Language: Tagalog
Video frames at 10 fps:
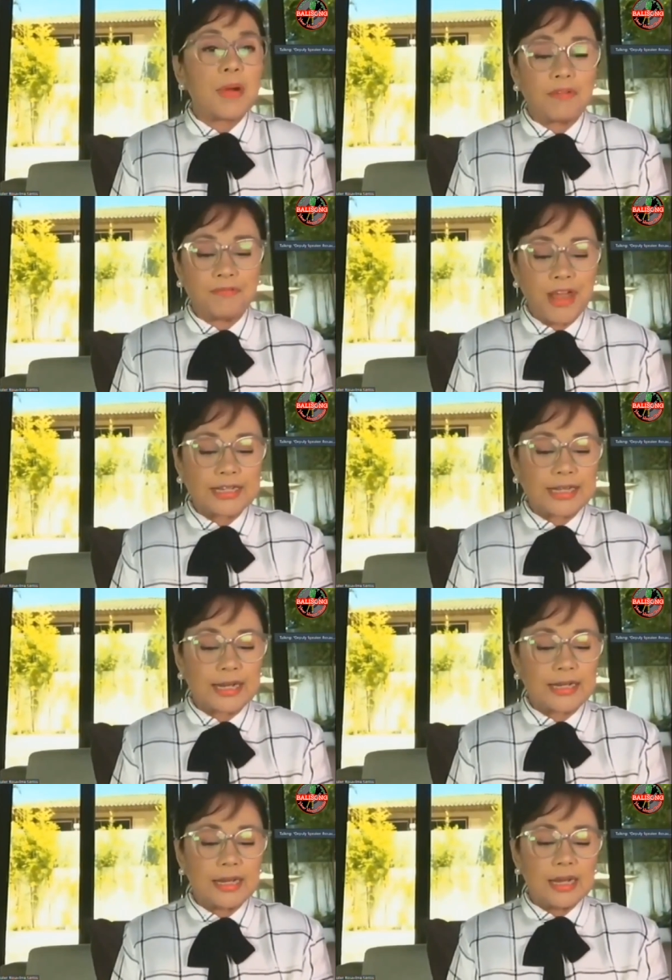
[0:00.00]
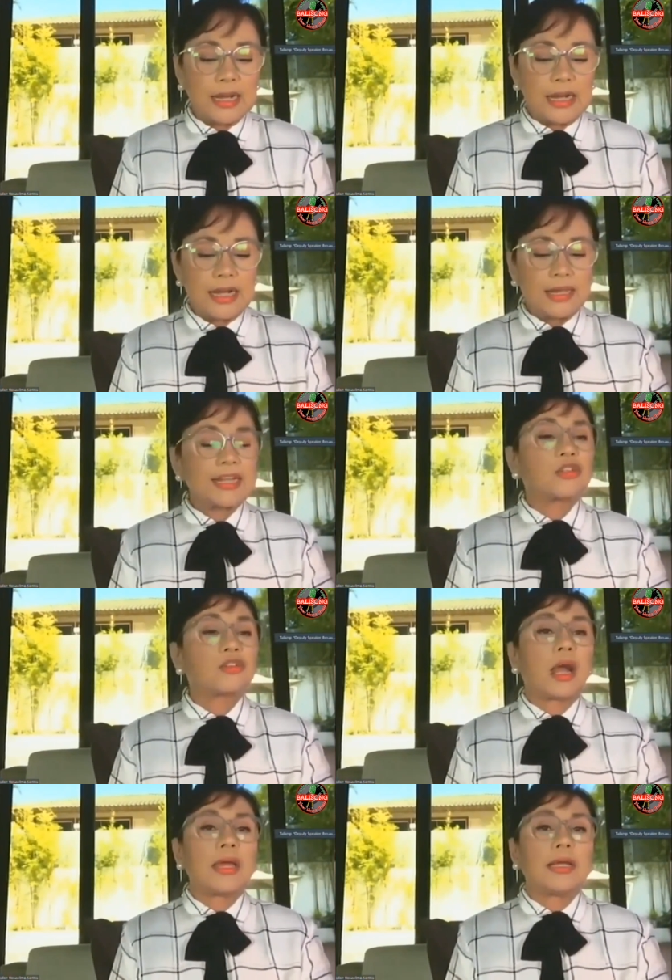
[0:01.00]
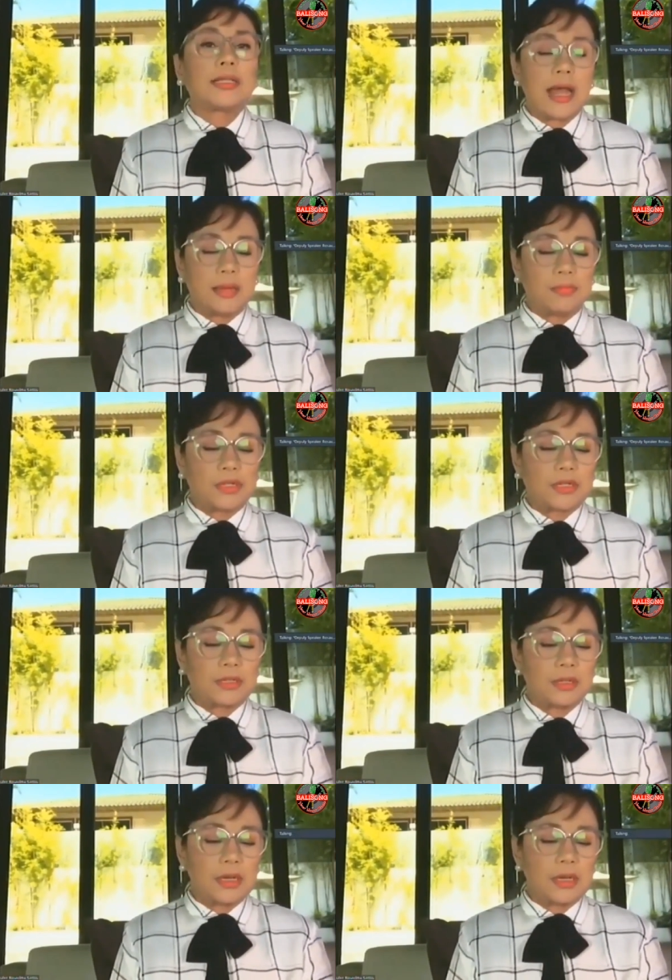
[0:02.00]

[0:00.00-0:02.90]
affected in these trying times.